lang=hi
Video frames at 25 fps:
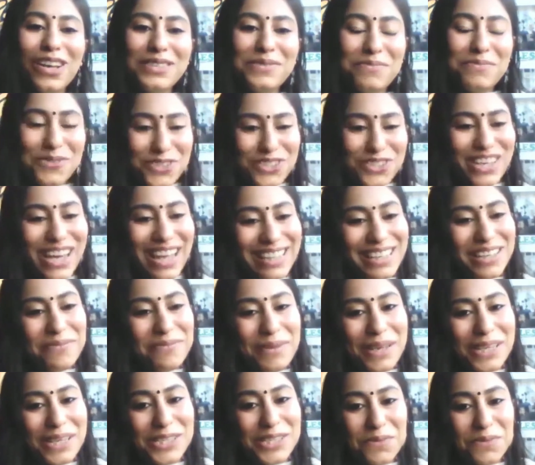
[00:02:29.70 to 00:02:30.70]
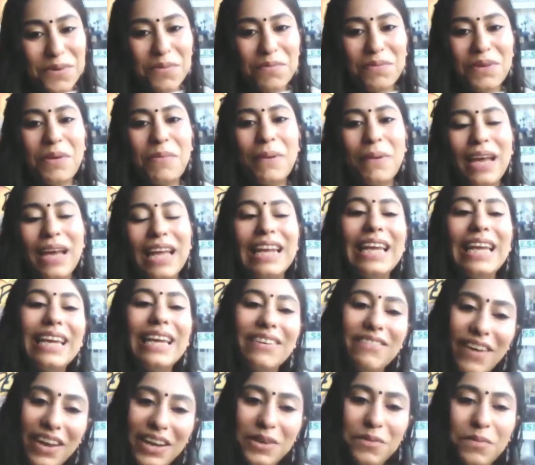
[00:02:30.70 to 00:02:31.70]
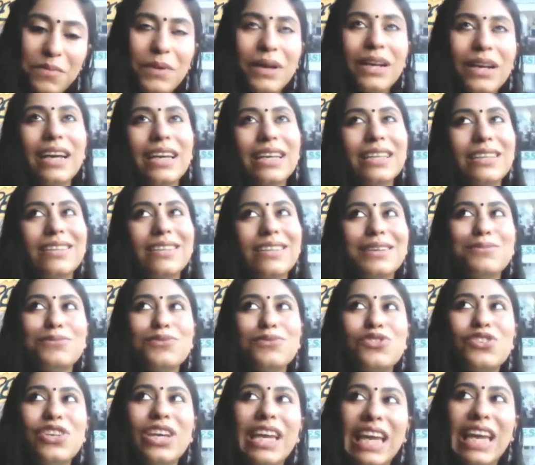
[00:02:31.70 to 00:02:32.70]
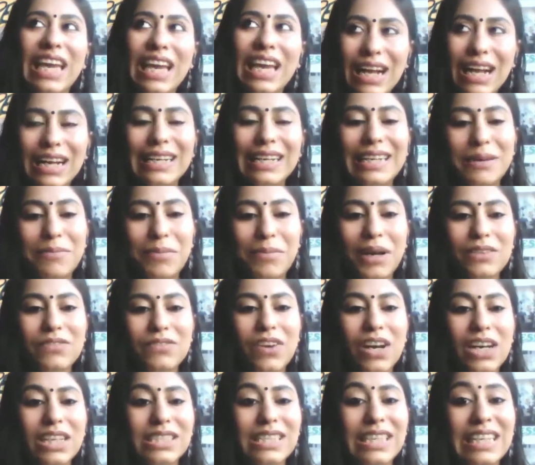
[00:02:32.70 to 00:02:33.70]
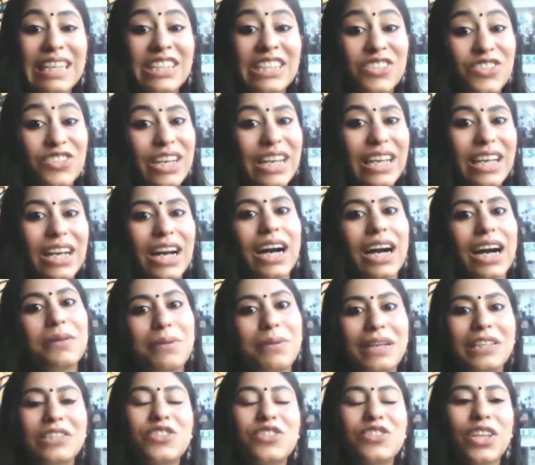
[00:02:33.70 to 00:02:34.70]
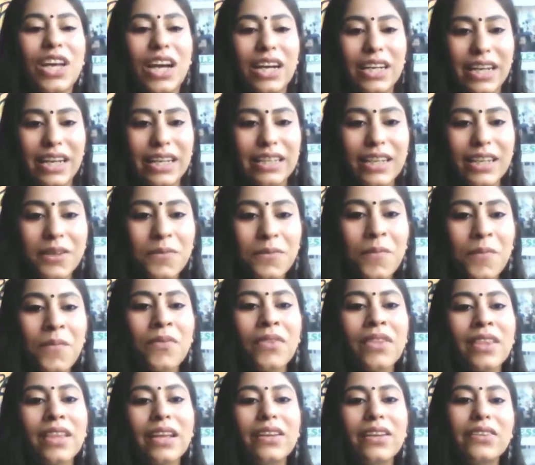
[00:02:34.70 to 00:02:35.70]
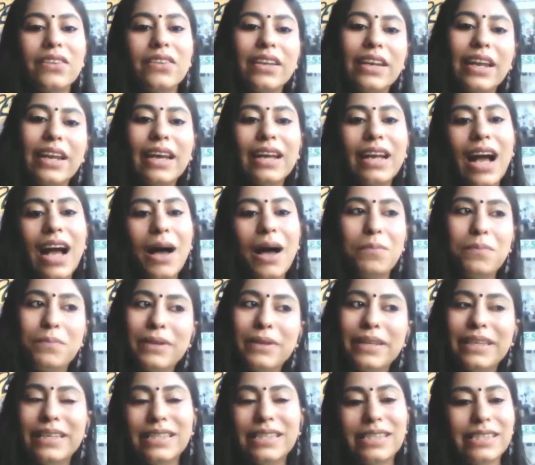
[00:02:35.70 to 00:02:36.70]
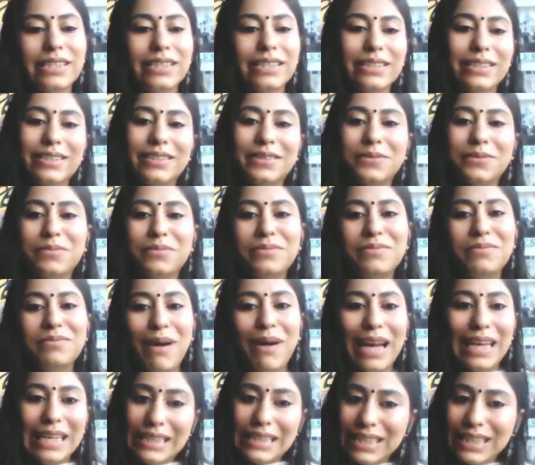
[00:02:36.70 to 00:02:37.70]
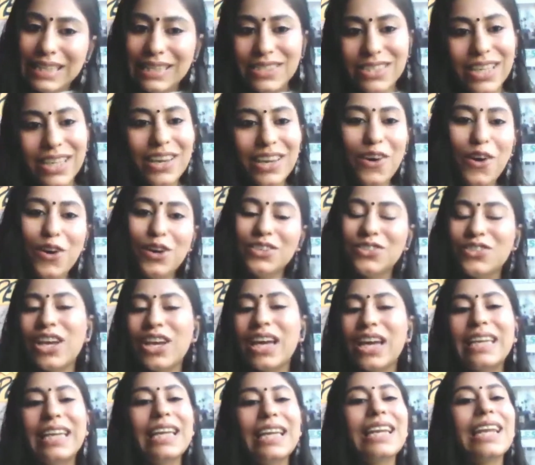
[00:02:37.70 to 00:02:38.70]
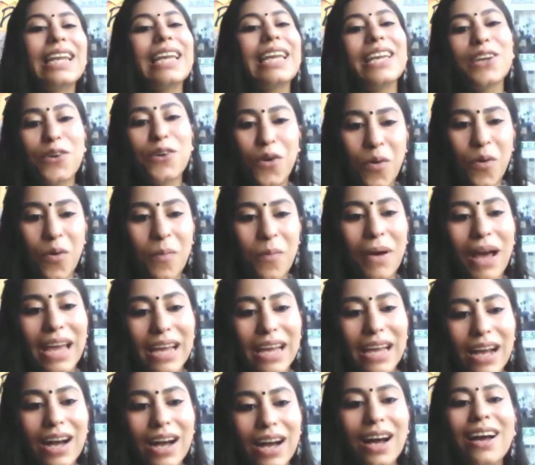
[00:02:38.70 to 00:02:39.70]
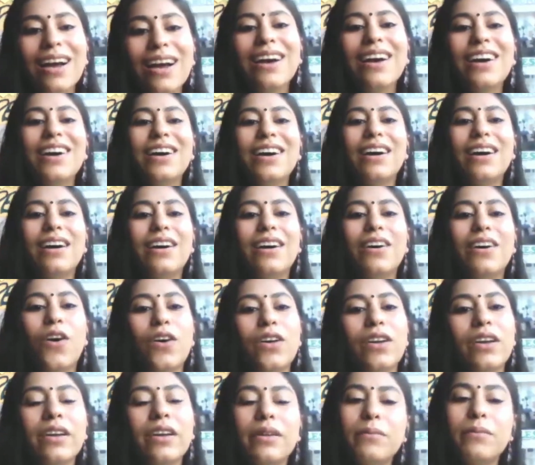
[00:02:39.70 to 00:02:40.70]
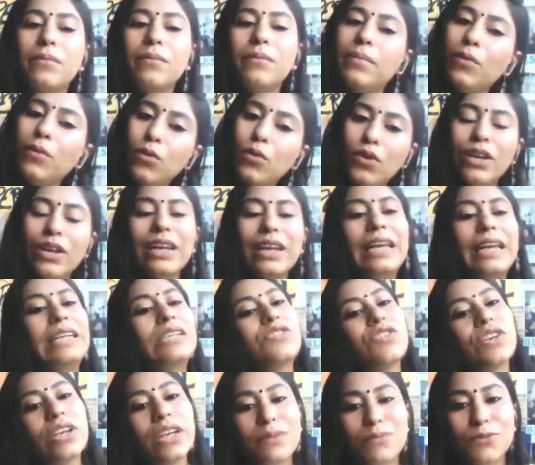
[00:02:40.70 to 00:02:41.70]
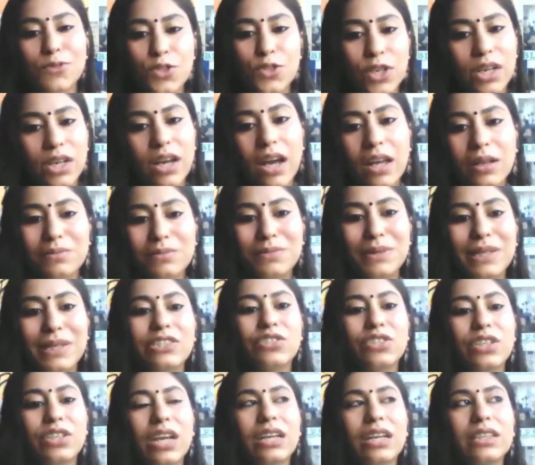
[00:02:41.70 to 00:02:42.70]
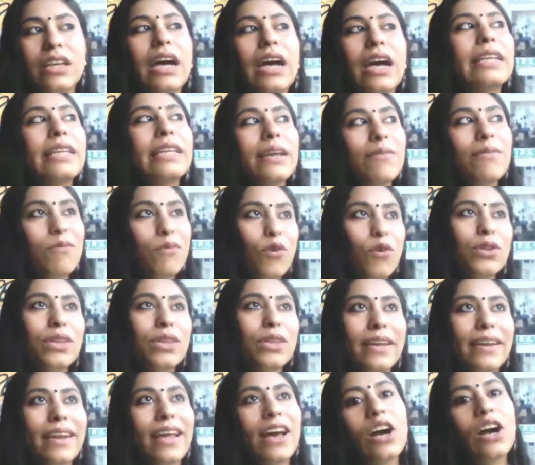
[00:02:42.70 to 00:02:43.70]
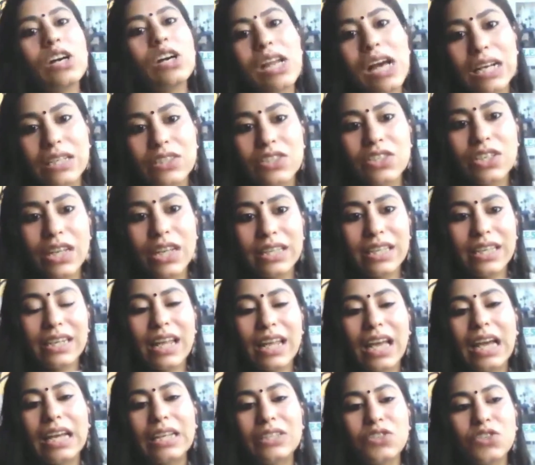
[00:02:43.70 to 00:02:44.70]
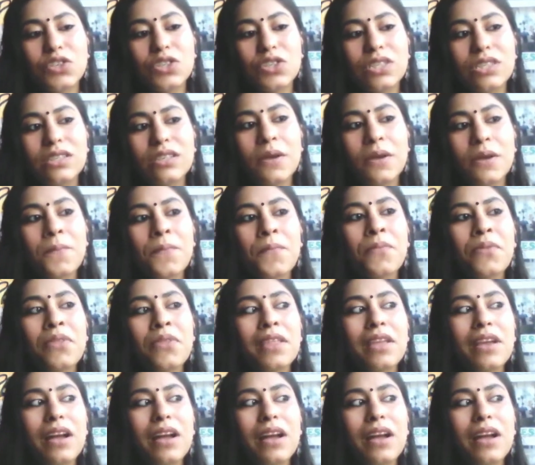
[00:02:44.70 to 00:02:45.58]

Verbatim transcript: बस मुझे याद है मैं जब अपने पहले इवेंट पे गई थी मुझे एक घंटे बाद वहां से लिटरली घर भेज दिया गया था लाइक like, आप प्लीज मान लीजिए और जाइए नहीं हो पाएगा और उन्होंने लिटरली मुझे घर भेज दिया था आई थिंक वो दिन है और आज का दिन है आई जस्ट